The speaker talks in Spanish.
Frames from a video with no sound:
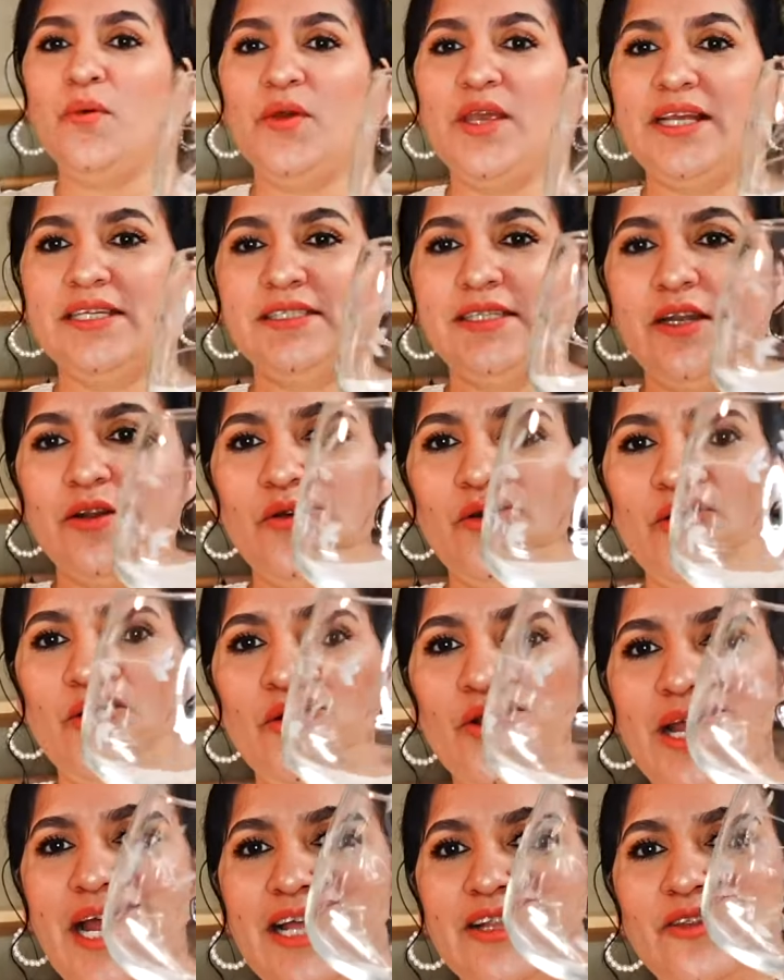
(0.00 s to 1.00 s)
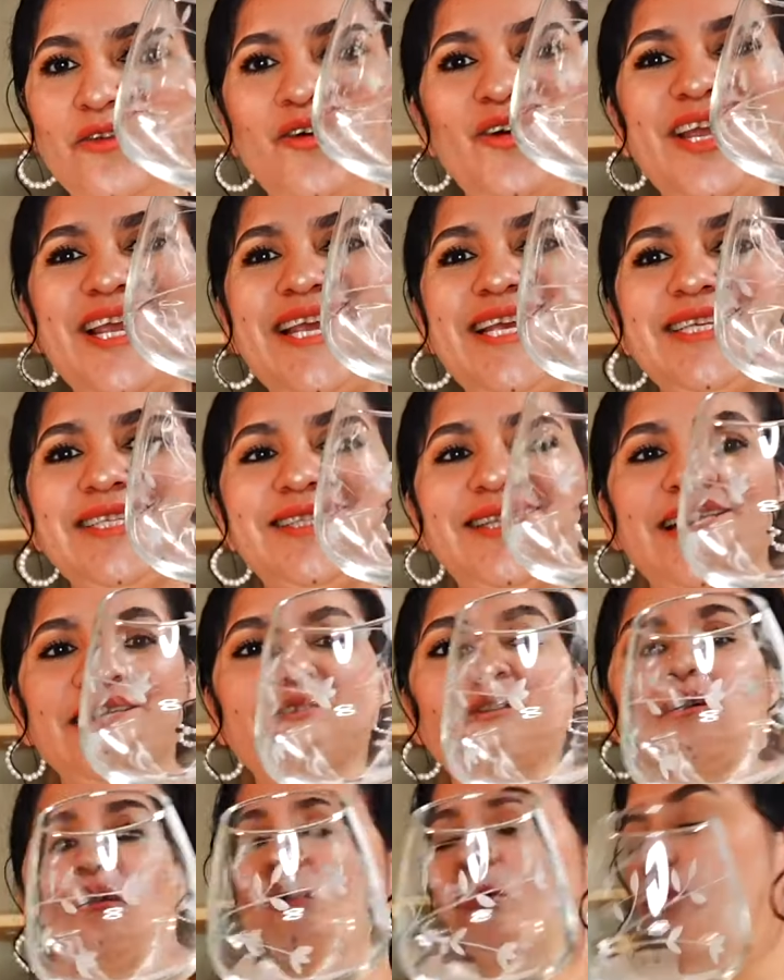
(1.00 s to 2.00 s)
voy a estar colocando estas
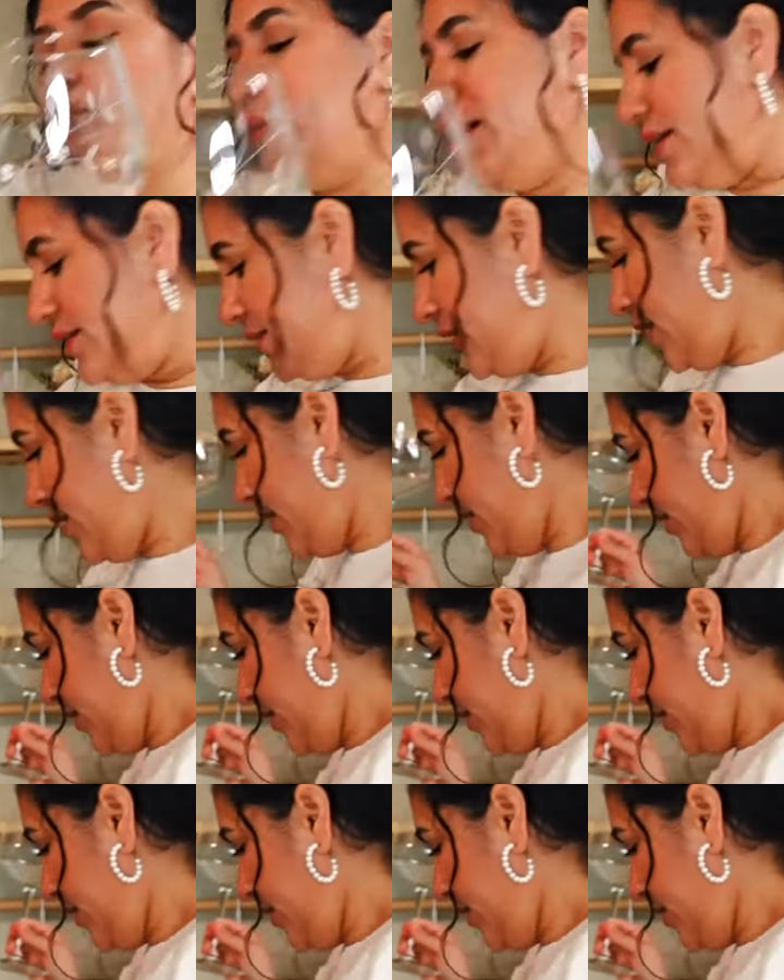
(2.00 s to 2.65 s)
copas